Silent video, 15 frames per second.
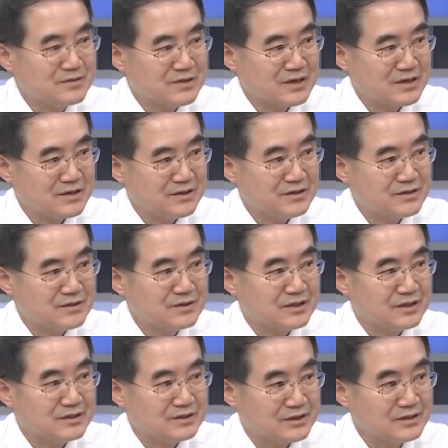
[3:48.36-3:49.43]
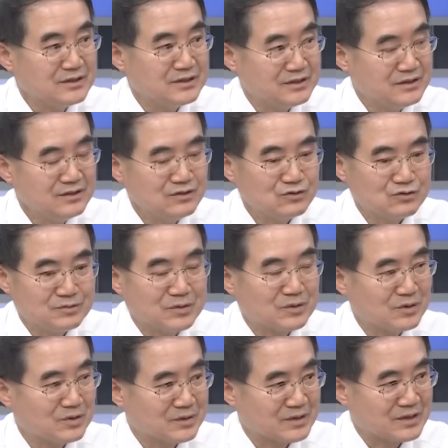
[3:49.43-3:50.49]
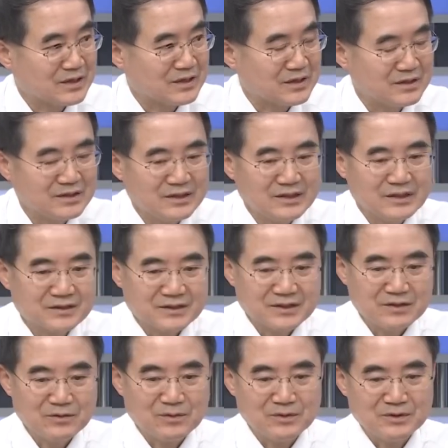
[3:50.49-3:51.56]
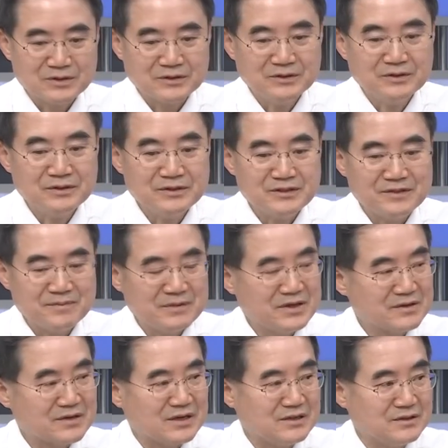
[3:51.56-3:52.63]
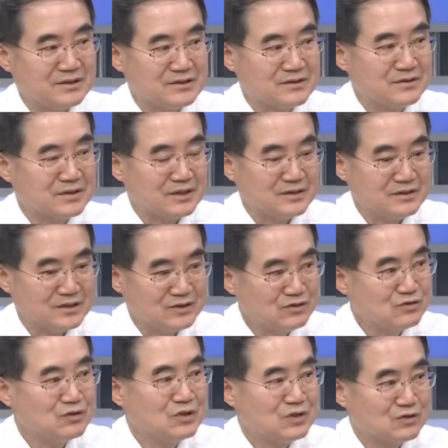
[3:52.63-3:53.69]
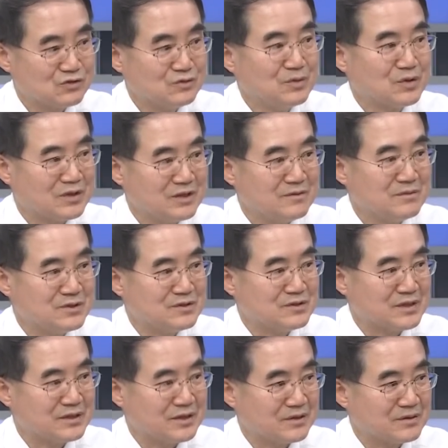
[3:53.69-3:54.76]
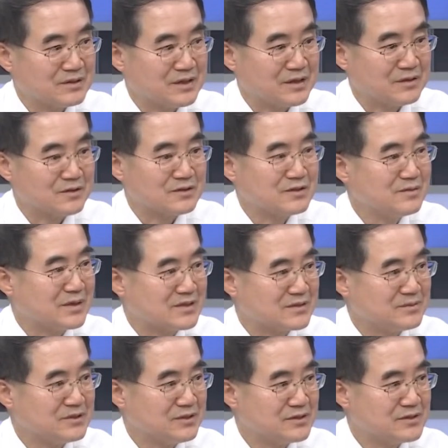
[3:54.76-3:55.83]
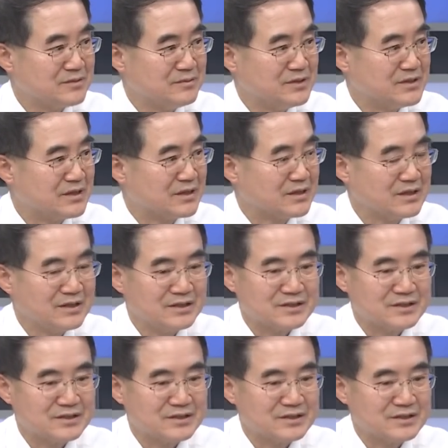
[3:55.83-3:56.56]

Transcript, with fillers: 물가 관련해서 굉장히 주목할 거다. 예. 특히 오늘 근원 CPI와 관련해서 음. 굉장히 주목되는 변수가 될 거다 하는 것을 말씀드렸습니다. 예.